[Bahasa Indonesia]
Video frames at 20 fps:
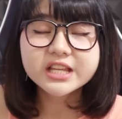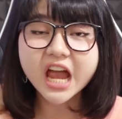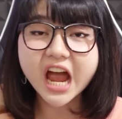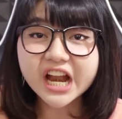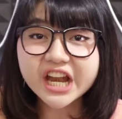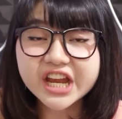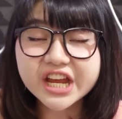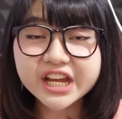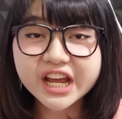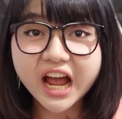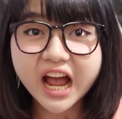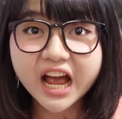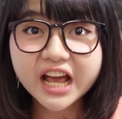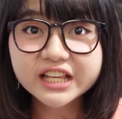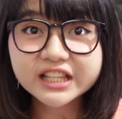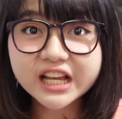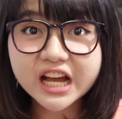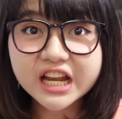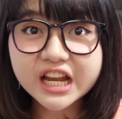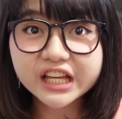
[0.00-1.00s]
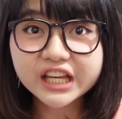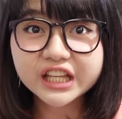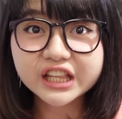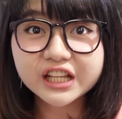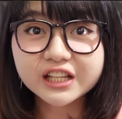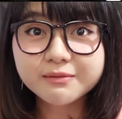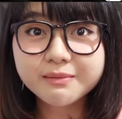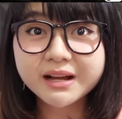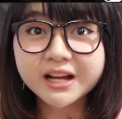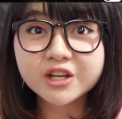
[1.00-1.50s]
jadi guys karena
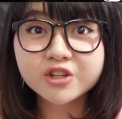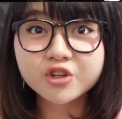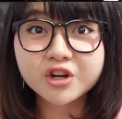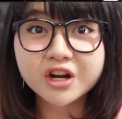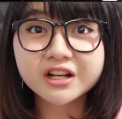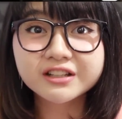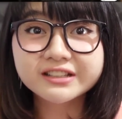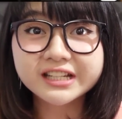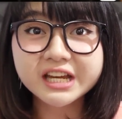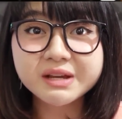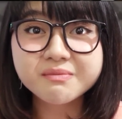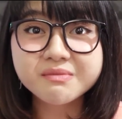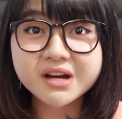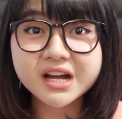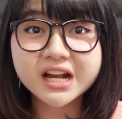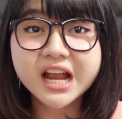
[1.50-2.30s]
kita sebagai seorang streamer